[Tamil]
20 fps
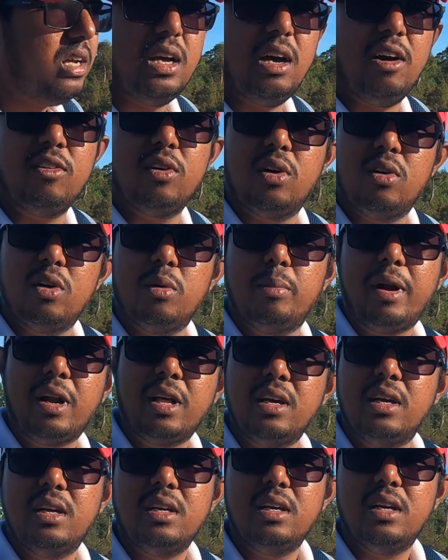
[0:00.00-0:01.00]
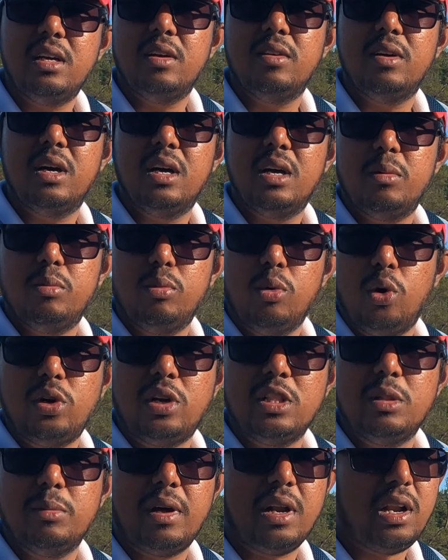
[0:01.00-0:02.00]
அவங்கவுங்க படகு போட்
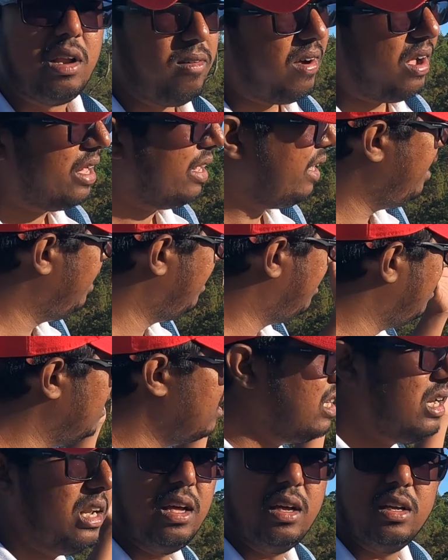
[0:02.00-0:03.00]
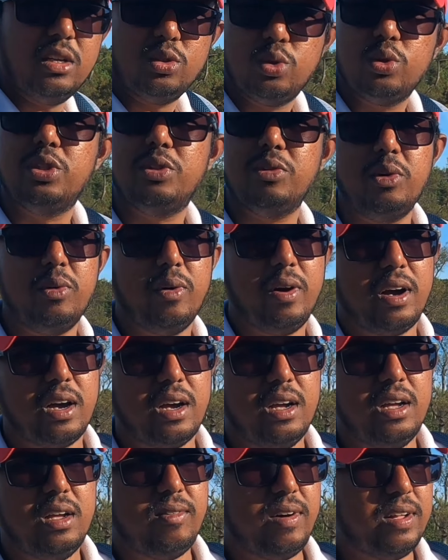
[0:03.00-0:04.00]
இந்த மாதிரிலாம் வாங்கிட்டு இதில் சுற்றி வருவாங்க
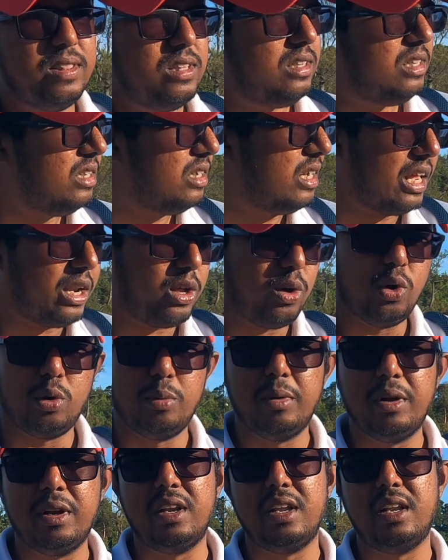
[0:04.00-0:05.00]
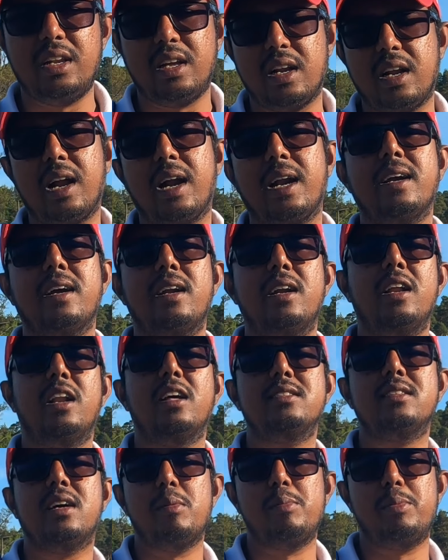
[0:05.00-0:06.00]
வந்துட்டு கரையோரமாக இருக்கிற கடைகள்
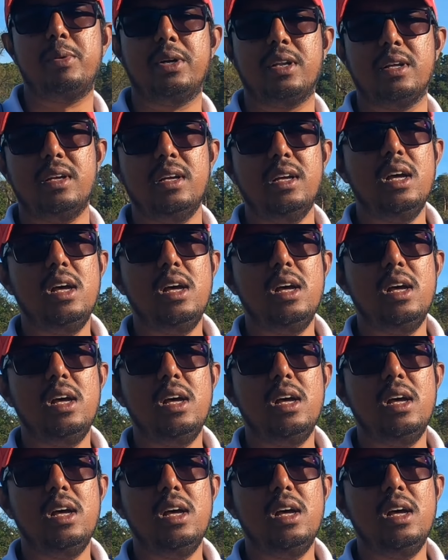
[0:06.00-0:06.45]
எல்லாம் சாப்பிட்டு